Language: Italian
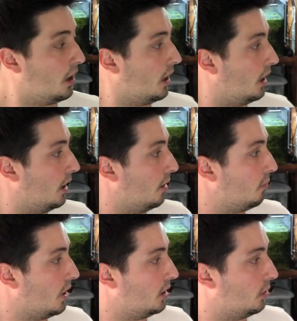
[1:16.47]
e, ehm,
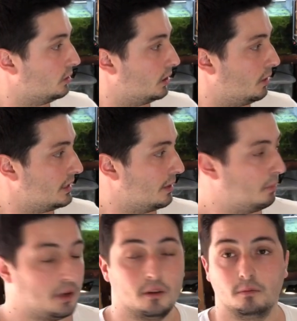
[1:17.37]
e di conseguenza
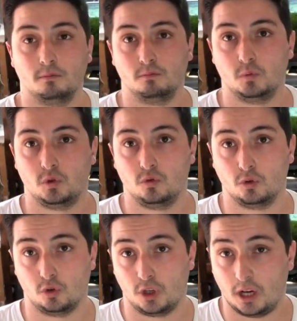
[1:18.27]
per,
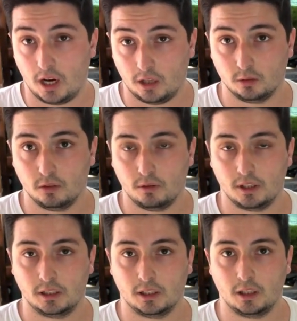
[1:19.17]
sto cercando di fare
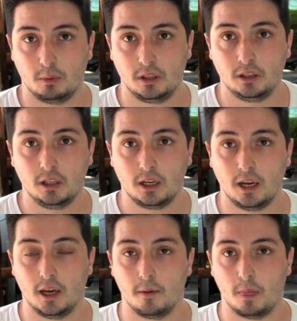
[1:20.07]
dei trattamenti
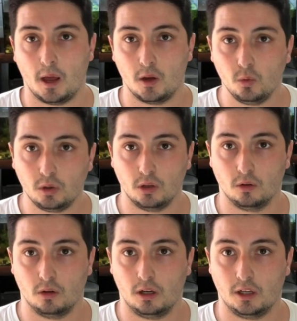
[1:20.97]
che
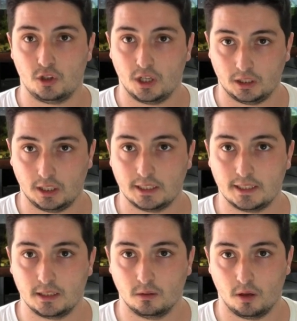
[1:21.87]
aiutino la
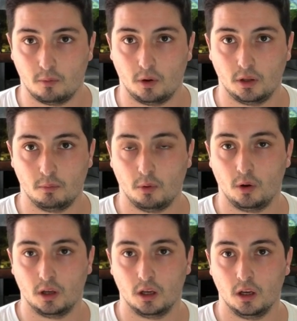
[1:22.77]
cicatrizzazione, quindi
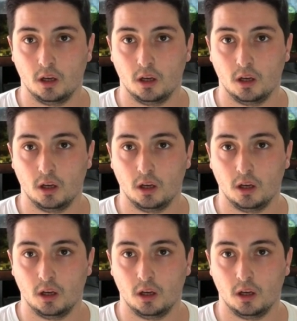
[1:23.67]
poi